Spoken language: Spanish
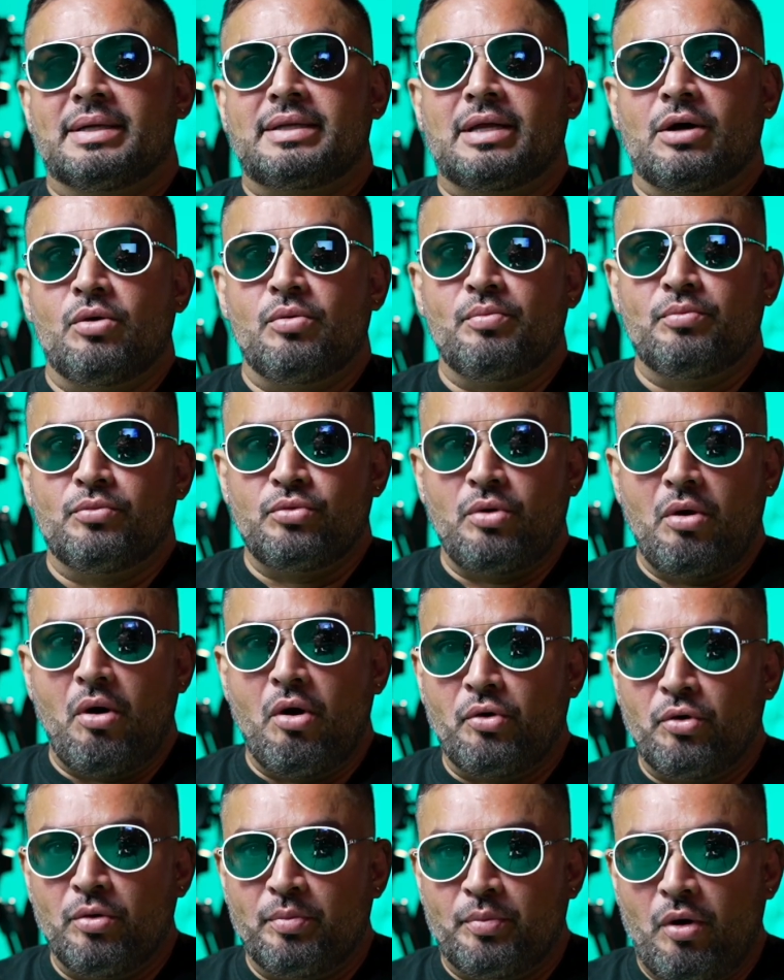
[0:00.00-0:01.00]
Tengo un
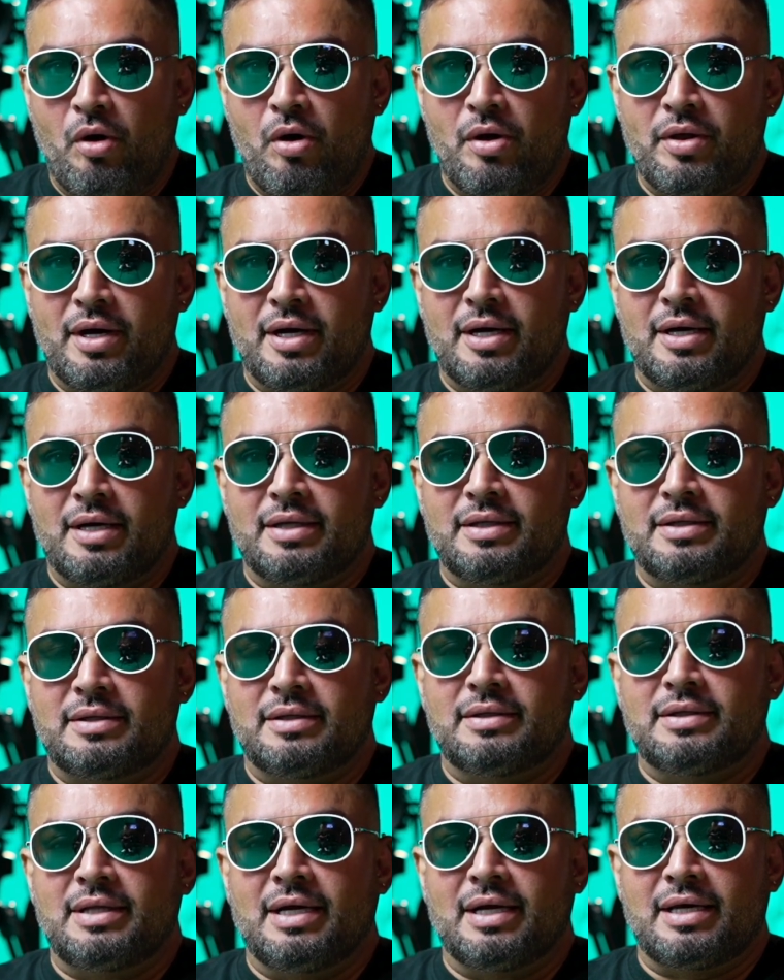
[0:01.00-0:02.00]
nuevo grupo de,
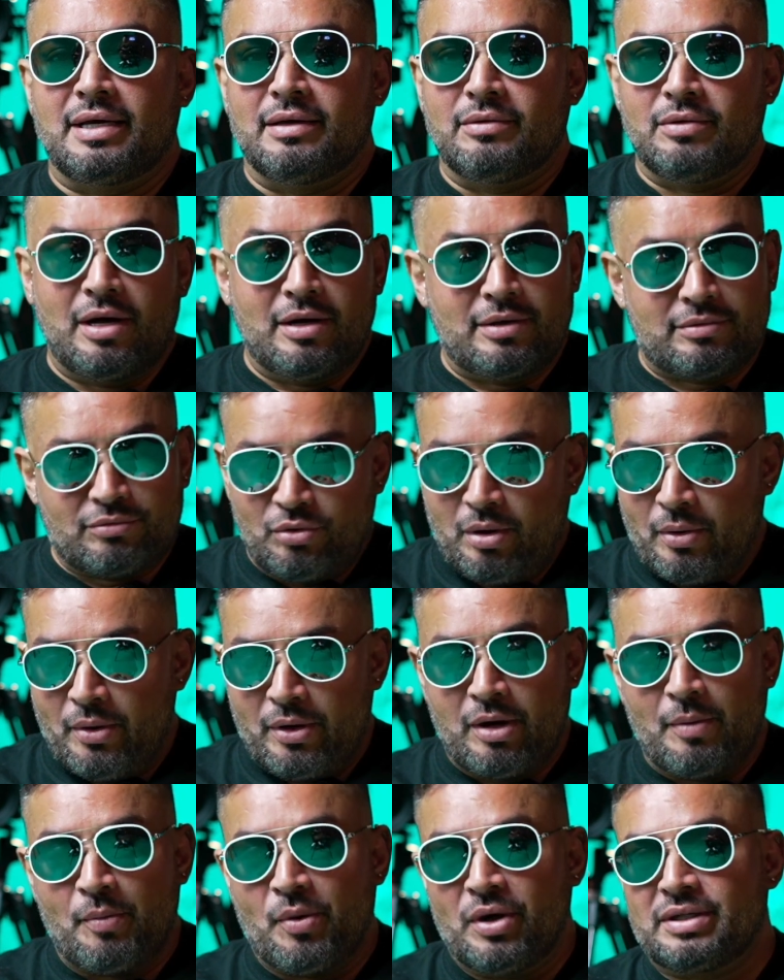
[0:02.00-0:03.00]
un nuevo
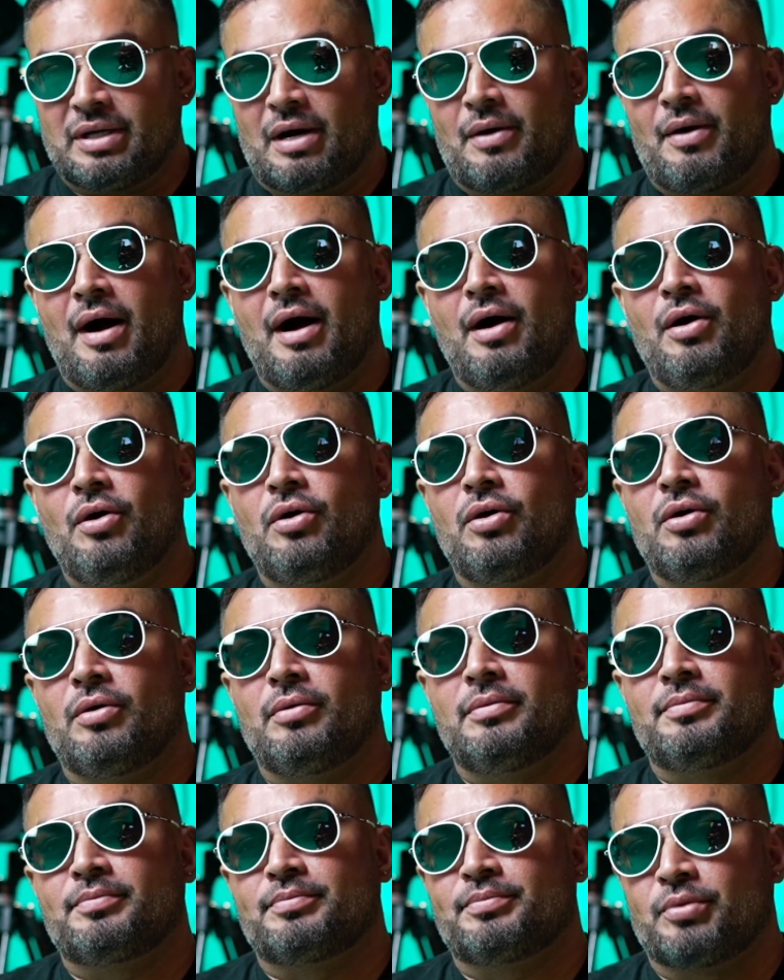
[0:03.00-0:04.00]
equipo de
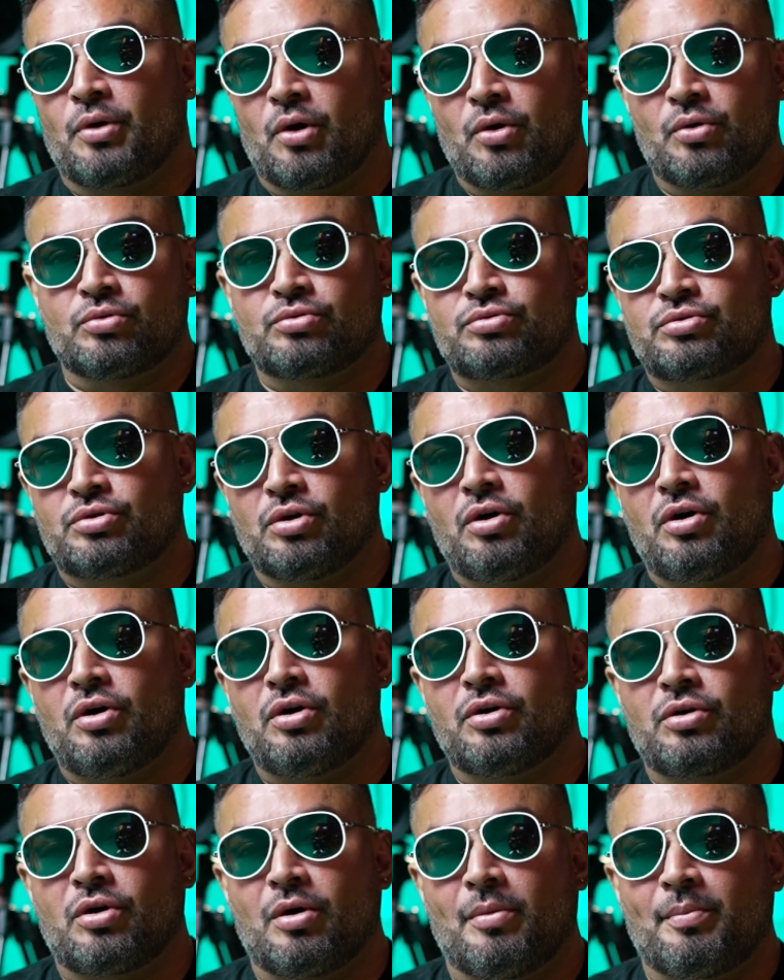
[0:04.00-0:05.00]
trabajo,
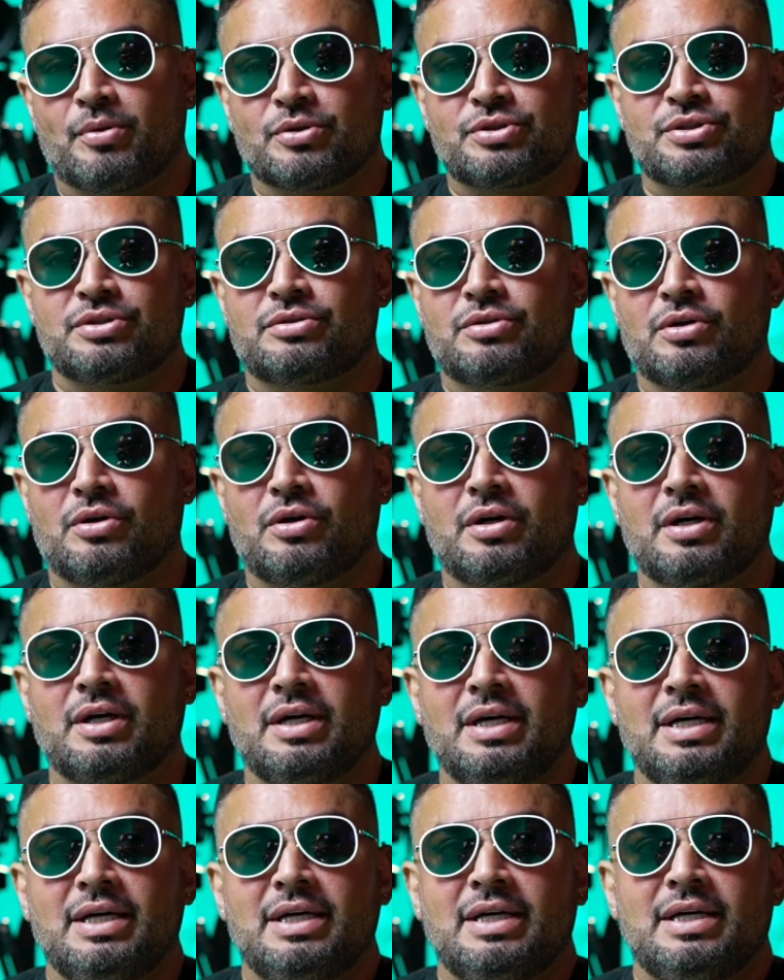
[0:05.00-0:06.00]
productor, compositor
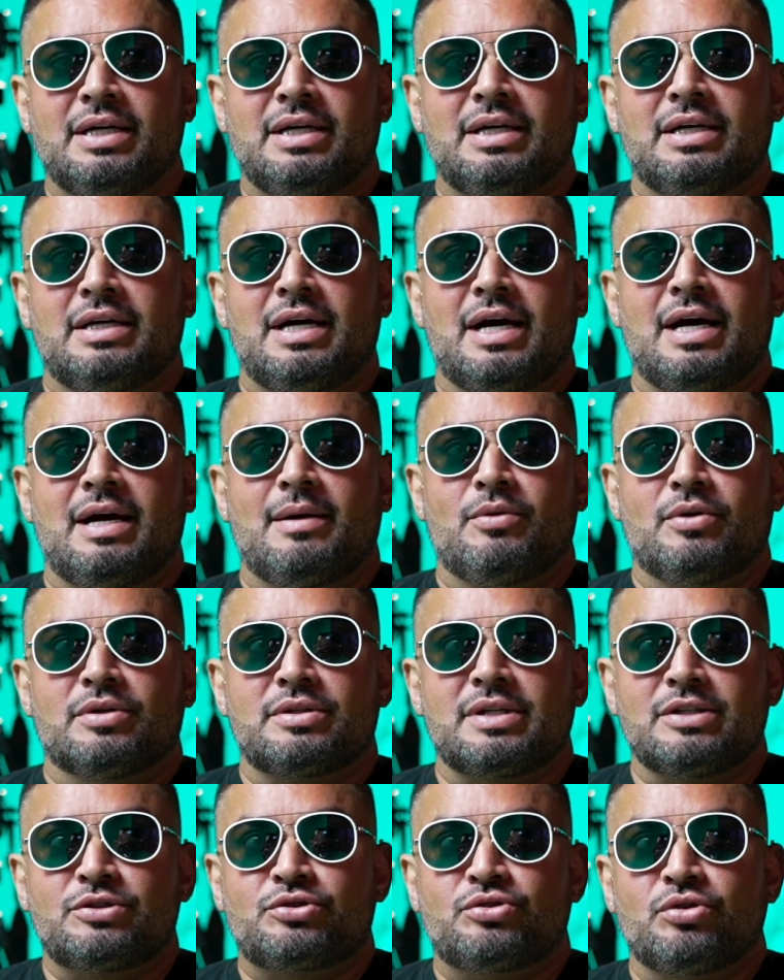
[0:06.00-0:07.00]

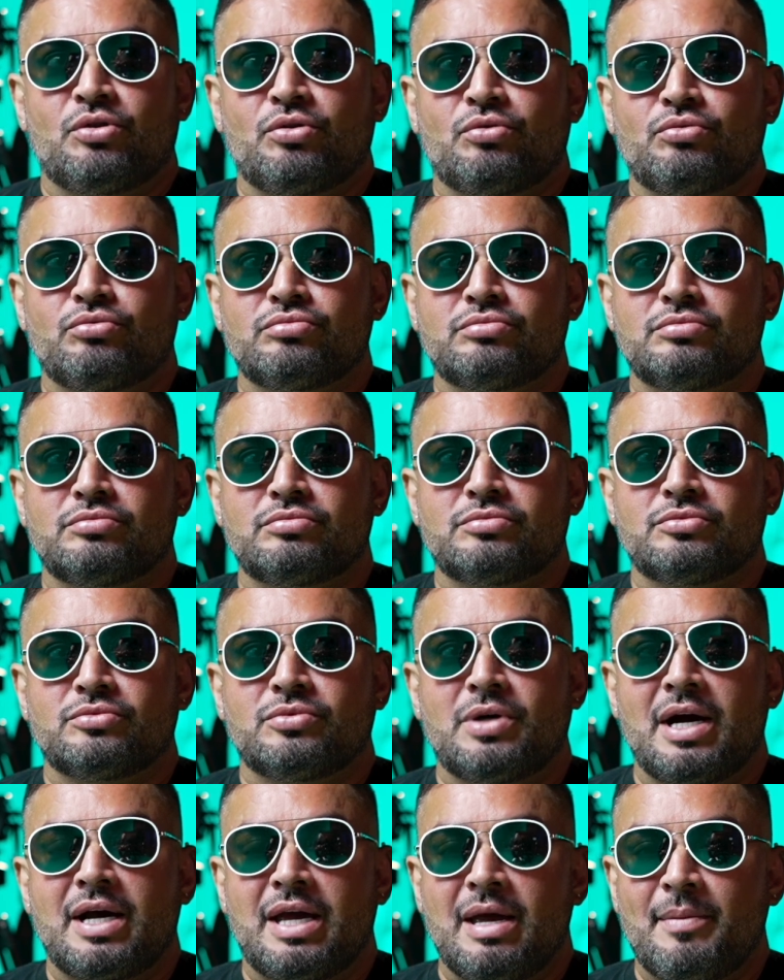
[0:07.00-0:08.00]
Hemos hecho un,
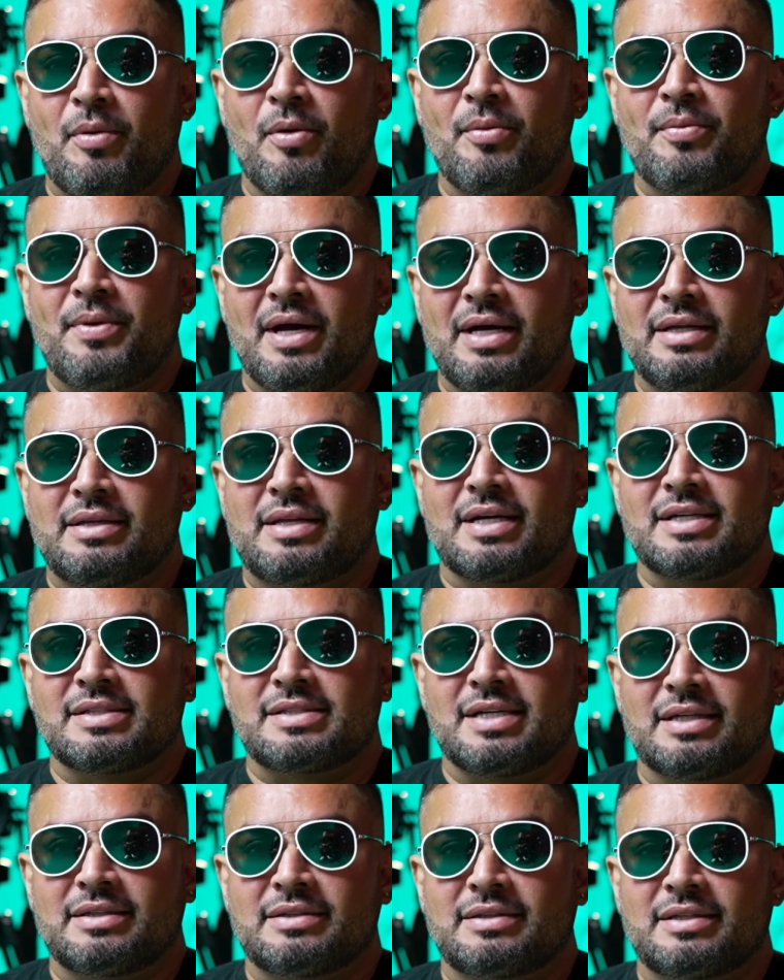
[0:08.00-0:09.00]
equipo bien
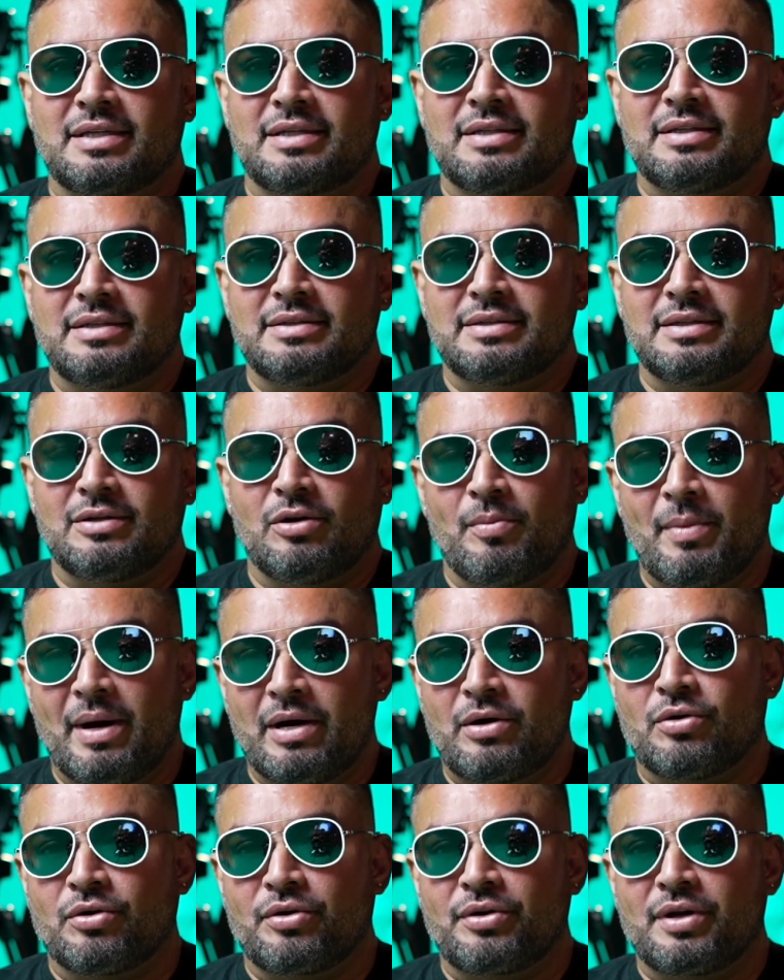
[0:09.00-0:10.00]
interesante.
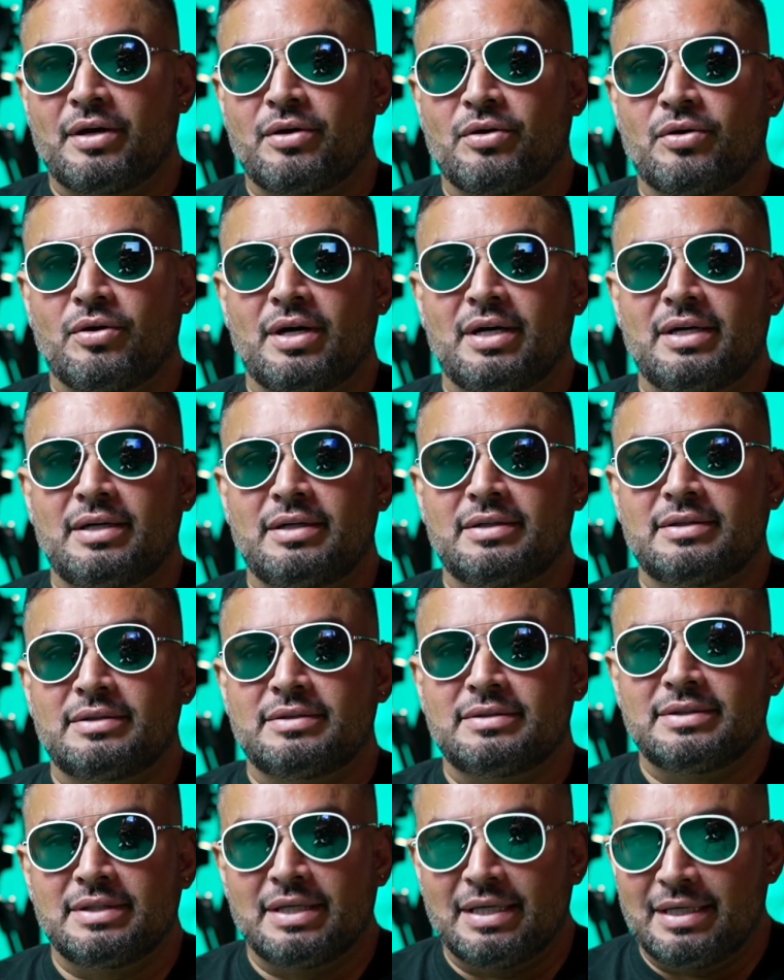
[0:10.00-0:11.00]
Omar Cordero
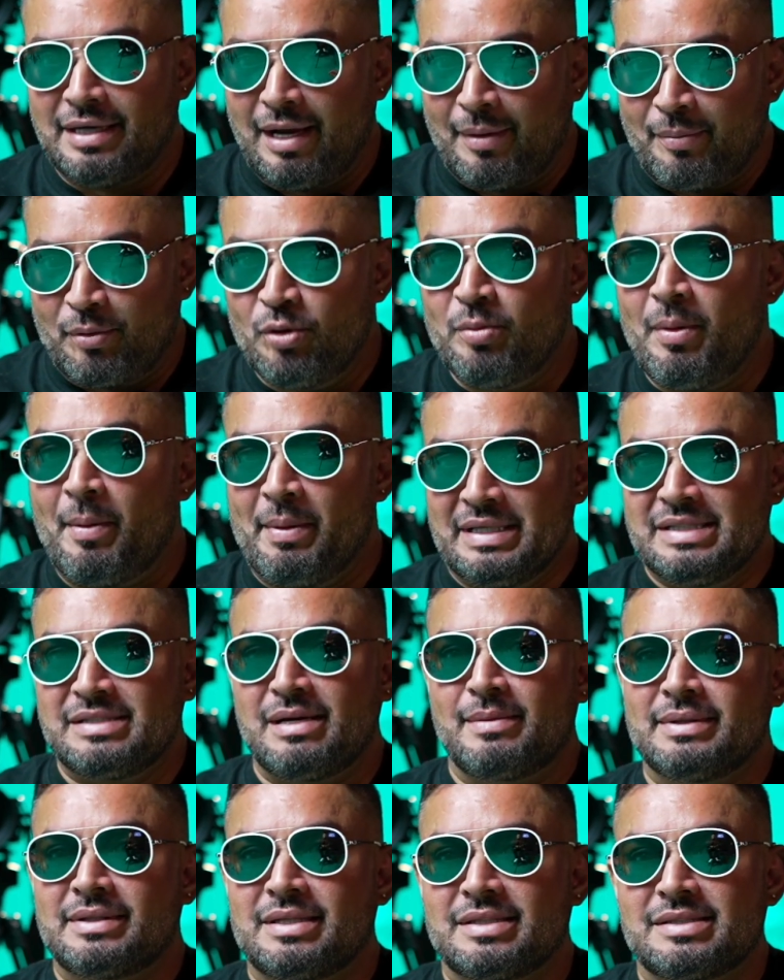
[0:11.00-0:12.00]
en, La Pluma,
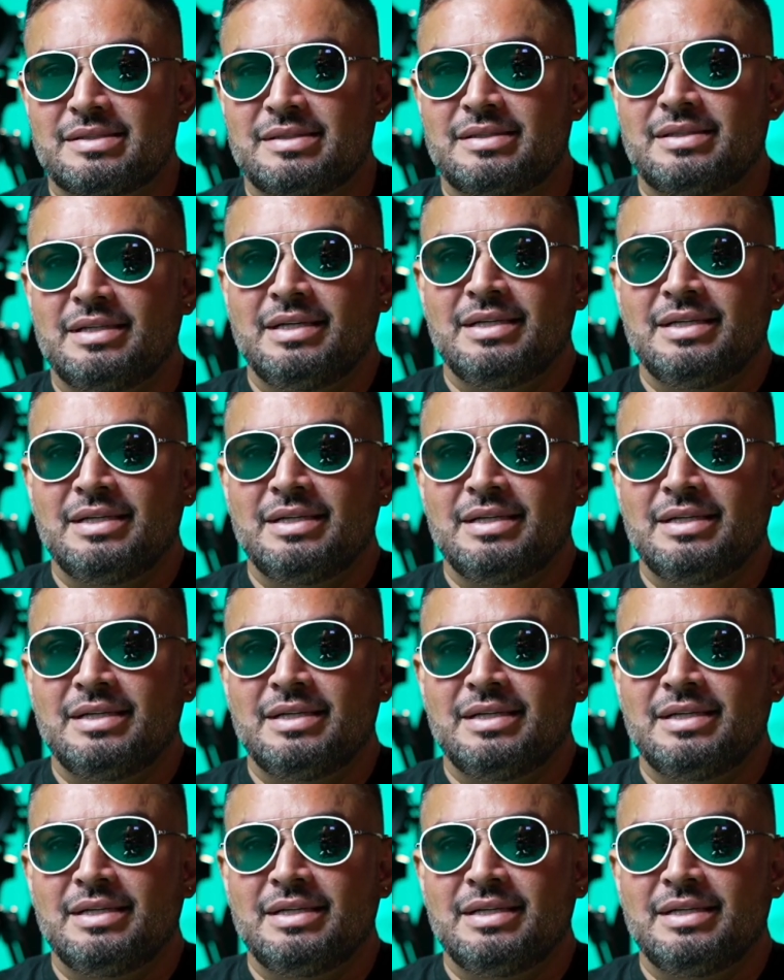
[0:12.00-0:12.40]
precisamente así